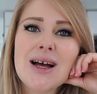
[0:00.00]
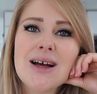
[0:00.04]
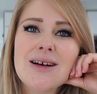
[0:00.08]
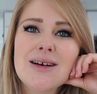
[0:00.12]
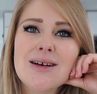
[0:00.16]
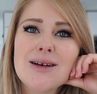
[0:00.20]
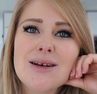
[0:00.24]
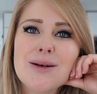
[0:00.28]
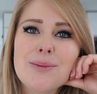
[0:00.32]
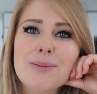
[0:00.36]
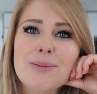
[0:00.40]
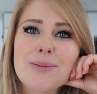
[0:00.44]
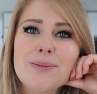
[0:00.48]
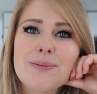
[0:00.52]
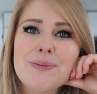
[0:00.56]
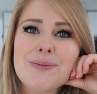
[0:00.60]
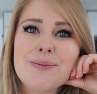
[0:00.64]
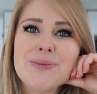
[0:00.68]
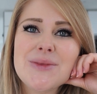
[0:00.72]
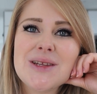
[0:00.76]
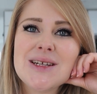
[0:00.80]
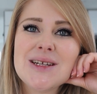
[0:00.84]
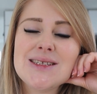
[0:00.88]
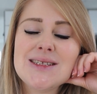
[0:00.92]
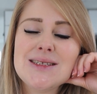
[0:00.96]

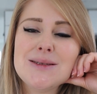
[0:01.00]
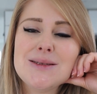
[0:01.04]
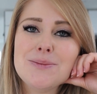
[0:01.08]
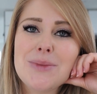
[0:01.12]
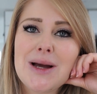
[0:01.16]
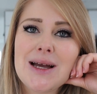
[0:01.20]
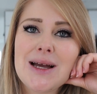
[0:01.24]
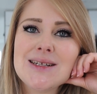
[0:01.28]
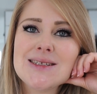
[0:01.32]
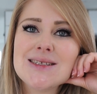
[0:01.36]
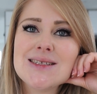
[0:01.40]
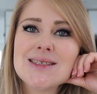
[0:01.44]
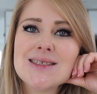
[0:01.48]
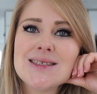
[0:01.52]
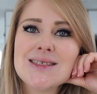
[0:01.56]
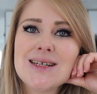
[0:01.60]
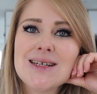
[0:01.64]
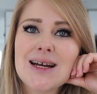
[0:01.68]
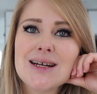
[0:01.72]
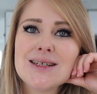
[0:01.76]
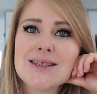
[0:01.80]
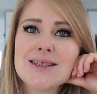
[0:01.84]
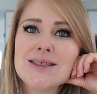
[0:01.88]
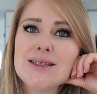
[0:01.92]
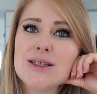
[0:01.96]
ähm, dass die meisten
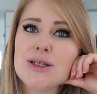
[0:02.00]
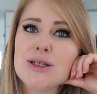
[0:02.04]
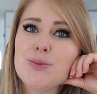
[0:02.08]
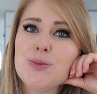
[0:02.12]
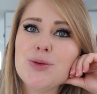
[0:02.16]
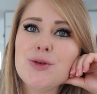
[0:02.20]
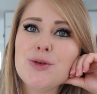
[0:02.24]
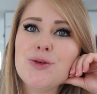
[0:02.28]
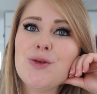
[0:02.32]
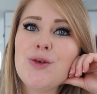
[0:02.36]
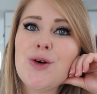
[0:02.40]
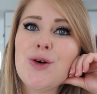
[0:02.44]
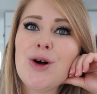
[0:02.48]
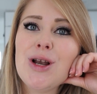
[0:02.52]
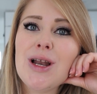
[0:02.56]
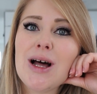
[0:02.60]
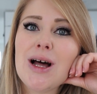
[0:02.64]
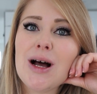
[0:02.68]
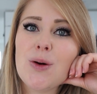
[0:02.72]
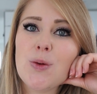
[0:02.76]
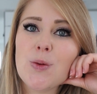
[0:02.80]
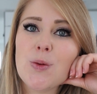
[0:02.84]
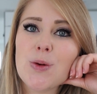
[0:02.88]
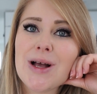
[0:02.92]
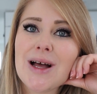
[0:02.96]
dachten, ich bin voll
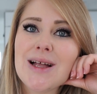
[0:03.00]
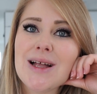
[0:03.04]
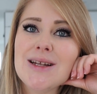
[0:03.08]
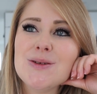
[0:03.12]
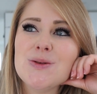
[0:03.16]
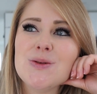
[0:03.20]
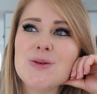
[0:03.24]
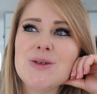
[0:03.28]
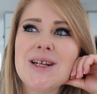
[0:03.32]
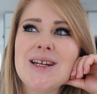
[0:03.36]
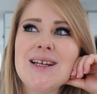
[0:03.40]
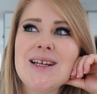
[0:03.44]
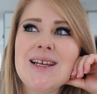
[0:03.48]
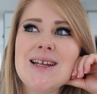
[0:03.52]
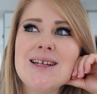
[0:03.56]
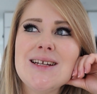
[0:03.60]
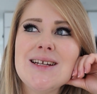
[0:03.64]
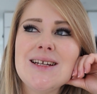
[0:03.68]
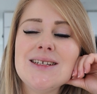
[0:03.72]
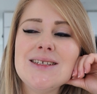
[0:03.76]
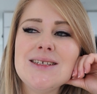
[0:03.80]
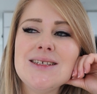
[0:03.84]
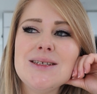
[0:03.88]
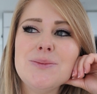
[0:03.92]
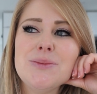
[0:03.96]
arrogant und dann
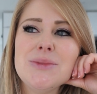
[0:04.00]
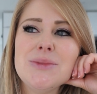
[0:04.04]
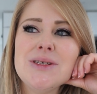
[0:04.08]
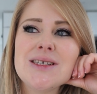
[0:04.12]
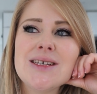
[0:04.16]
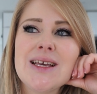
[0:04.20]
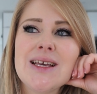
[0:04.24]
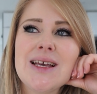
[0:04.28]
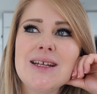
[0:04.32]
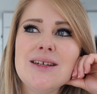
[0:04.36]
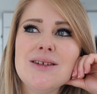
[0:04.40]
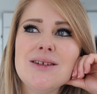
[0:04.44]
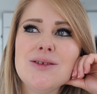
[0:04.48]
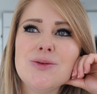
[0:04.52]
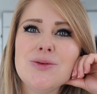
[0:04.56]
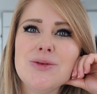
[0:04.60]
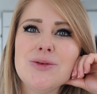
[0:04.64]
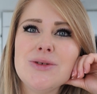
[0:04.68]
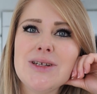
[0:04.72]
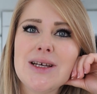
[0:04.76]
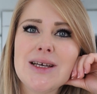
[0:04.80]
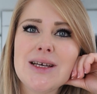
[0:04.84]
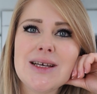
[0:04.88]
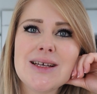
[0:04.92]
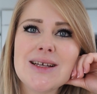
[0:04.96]
lernen die mich kennen
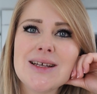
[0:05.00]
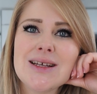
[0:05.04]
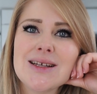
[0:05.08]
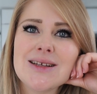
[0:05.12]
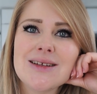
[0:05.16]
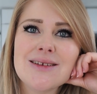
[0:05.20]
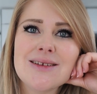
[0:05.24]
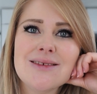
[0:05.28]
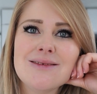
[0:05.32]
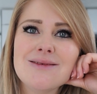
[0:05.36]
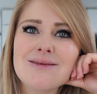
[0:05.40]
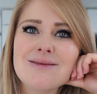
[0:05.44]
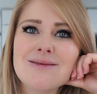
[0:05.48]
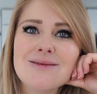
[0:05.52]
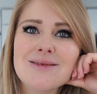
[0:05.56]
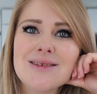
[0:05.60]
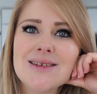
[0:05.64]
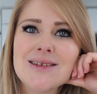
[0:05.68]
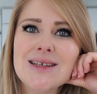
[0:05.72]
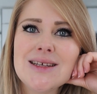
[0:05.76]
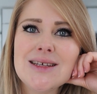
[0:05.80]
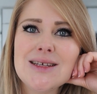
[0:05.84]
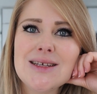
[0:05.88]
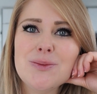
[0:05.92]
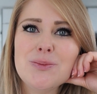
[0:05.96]
und denken,
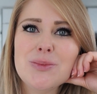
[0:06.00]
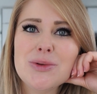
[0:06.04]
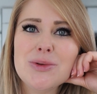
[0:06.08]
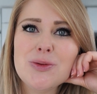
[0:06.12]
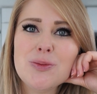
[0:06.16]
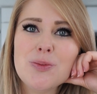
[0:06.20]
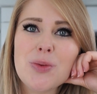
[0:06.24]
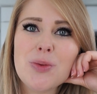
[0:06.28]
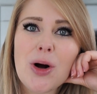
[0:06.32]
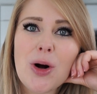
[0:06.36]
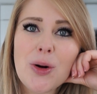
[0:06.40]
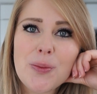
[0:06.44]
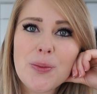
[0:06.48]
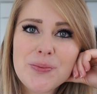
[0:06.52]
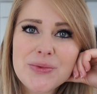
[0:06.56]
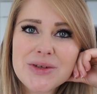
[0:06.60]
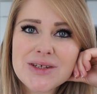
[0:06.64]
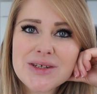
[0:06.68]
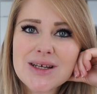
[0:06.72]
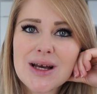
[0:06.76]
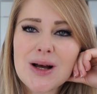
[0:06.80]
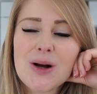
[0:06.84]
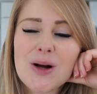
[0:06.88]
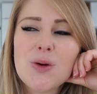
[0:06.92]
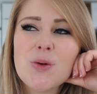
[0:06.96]
nee, ich bin überhaupt
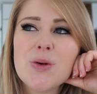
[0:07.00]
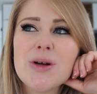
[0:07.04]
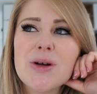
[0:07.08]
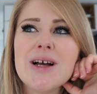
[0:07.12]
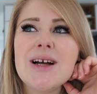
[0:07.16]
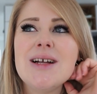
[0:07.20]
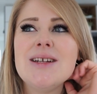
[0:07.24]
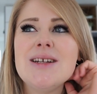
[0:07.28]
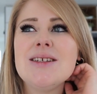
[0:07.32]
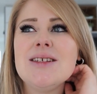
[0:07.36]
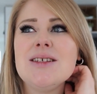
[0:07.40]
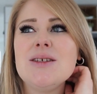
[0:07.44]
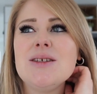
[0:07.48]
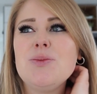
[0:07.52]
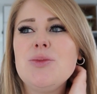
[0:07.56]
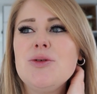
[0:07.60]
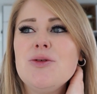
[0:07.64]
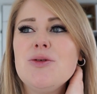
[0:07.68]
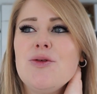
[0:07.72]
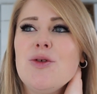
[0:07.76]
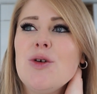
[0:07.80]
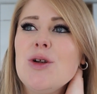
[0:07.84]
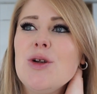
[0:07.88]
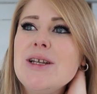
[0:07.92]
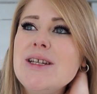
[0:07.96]
nicht arrogant, ich bin
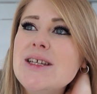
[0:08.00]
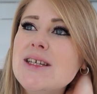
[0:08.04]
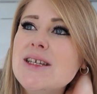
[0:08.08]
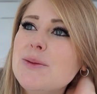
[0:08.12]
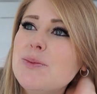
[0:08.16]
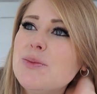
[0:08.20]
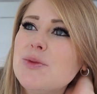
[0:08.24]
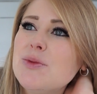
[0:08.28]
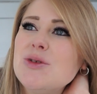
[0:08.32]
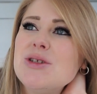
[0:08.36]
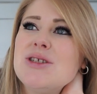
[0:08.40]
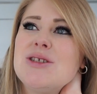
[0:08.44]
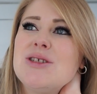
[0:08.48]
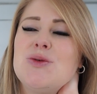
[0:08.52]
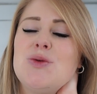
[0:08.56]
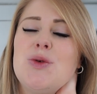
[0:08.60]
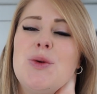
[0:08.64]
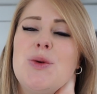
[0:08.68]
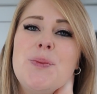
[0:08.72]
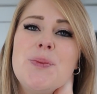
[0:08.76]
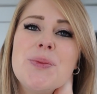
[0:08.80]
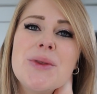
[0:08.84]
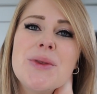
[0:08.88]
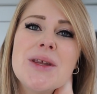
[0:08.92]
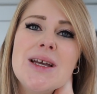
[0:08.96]
voll lieb und
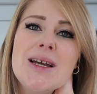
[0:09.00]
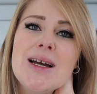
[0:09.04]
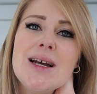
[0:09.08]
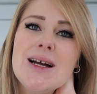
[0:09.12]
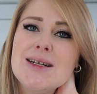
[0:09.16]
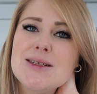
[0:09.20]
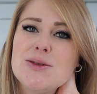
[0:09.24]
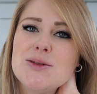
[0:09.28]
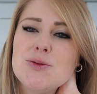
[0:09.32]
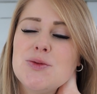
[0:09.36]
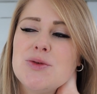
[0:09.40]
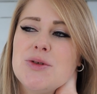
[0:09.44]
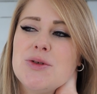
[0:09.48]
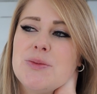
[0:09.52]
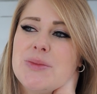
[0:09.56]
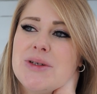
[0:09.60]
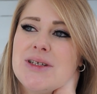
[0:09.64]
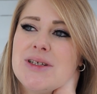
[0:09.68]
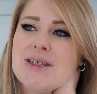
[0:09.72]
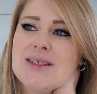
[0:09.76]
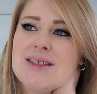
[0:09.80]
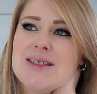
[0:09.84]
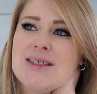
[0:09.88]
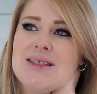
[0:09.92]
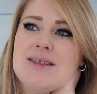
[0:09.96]
so. Also ohne
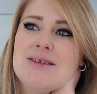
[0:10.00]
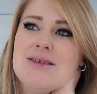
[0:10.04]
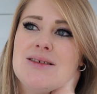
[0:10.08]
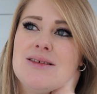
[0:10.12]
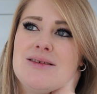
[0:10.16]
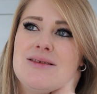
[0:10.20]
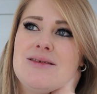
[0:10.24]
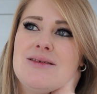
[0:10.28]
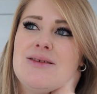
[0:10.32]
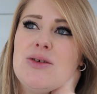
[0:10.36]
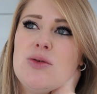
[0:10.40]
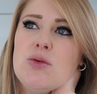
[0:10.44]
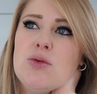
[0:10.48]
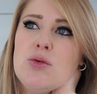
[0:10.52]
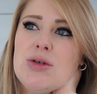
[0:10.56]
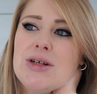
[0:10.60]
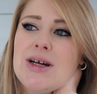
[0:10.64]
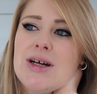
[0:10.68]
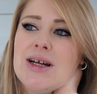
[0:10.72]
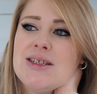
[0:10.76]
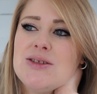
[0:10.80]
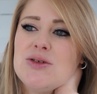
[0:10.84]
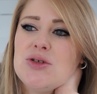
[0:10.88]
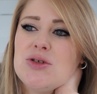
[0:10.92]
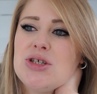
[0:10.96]
mich jetzt hier gut
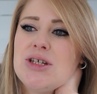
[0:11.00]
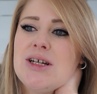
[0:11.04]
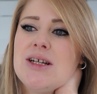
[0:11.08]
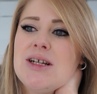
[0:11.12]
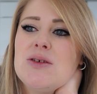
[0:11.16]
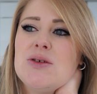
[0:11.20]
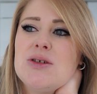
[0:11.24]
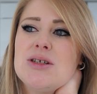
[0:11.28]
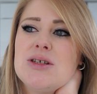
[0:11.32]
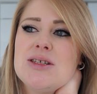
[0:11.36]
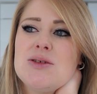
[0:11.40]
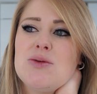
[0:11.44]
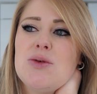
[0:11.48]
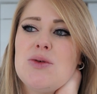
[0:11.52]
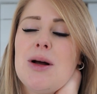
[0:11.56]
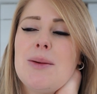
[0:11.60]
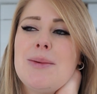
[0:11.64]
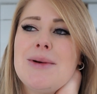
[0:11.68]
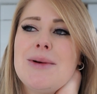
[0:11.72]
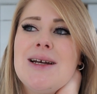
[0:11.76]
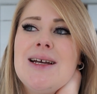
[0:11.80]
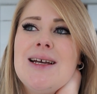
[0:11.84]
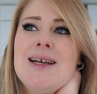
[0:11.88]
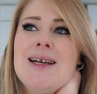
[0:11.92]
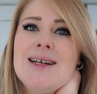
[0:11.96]
darzustellen oder so,
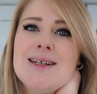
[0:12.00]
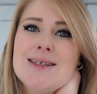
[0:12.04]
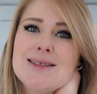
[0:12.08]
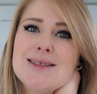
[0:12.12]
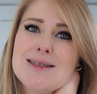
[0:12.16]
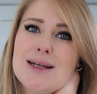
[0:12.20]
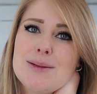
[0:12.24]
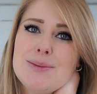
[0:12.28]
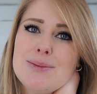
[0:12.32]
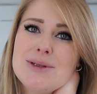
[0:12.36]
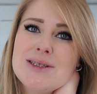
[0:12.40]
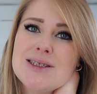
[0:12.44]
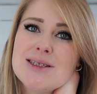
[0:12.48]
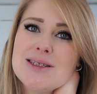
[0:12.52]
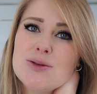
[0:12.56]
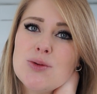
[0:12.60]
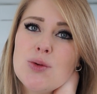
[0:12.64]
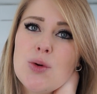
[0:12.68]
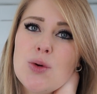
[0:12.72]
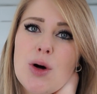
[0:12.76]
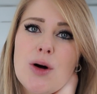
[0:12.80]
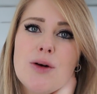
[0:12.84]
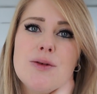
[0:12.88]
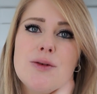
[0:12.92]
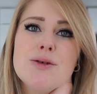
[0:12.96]
aber das habe ich
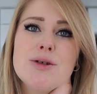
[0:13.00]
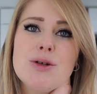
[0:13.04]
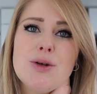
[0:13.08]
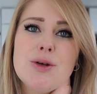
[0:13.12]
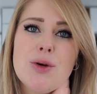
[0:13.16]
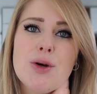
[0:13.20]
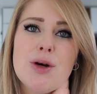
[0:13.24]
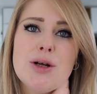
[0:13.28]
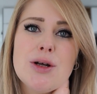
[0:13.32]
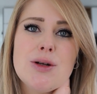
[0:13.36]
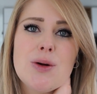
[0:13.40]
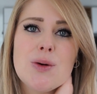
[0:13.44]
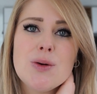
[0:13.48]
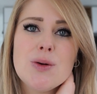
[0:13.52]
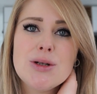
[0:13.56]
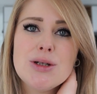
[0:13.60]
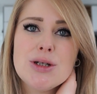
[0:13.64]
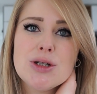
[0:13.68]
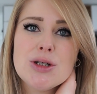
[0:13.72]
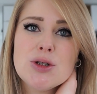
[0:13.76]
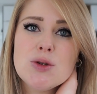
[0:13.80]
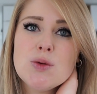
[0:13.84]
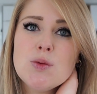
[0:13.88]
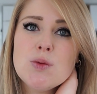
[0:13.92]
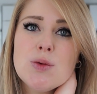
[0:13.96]
so oft gehört, auch in
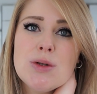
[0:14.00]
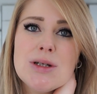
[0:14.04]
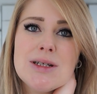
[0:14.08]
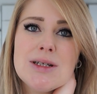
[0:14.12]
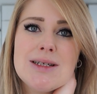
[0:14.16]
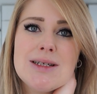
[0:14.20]
der Schule